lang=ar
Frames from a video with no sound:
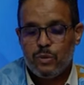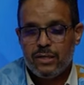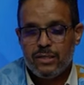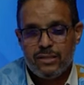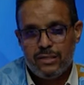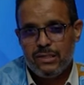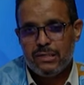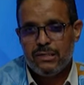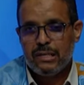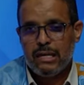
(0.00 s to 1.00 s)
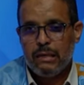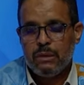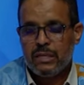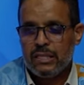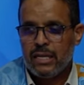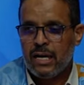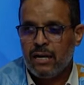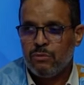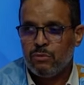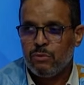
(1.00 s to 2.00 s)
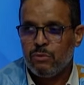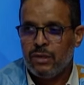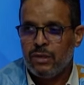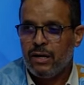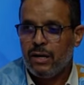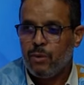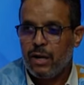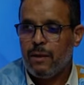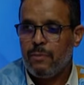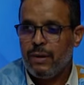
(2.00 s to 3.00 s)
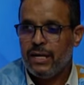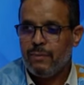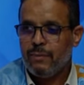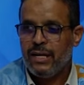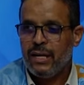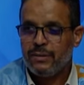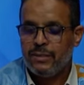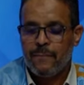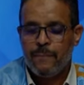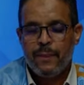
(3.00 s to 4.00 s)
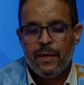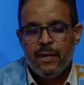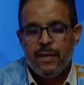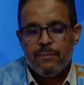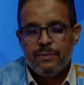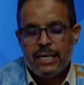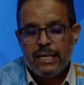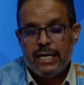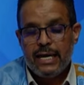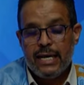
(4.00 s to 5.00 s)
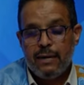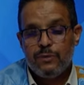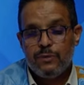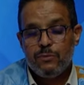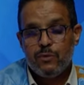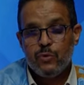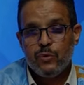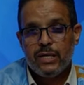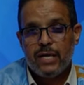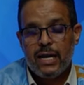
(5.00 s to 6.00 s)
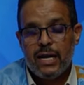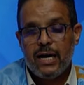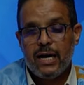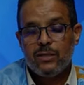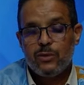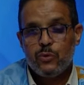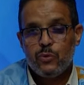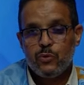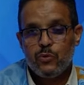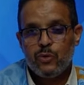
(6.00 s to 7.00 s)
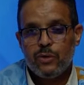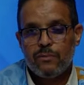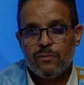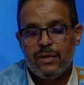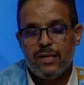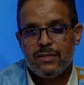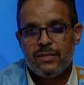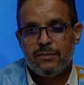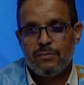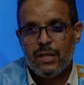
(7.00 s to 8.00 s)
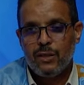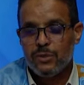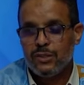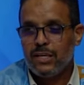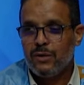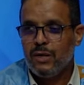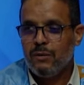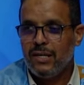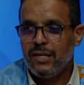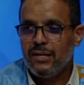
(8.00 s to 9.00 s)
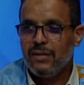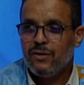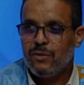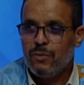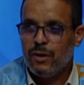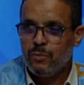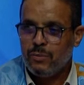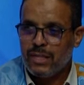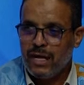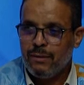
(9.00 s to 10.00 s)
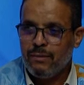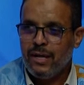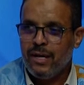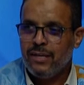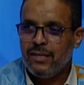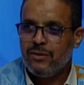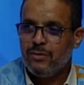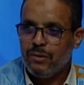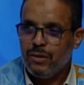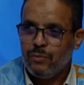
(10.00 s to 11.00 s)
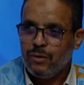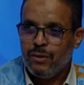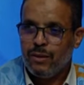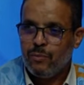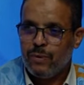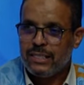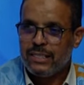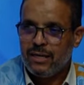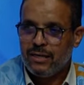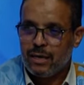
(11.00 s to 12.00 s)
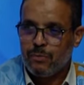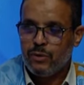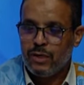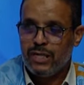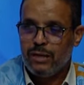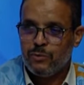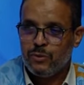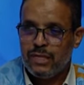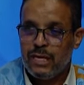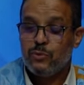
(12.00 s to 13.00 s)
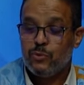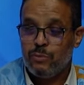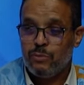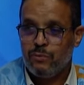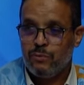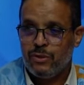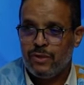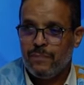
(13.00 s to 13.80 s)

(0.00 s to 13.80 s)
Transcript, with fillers: تقيس التعليم اختيارا هي والله مرقمه بعض ما هي قاعده مختار بالتالي كان لابد من وجود حلقات او جسور بين منظومه التكوين المهني منظومه التعليم العالي المنظومات التربويه كانت موجوده هذه الجسور مفقوده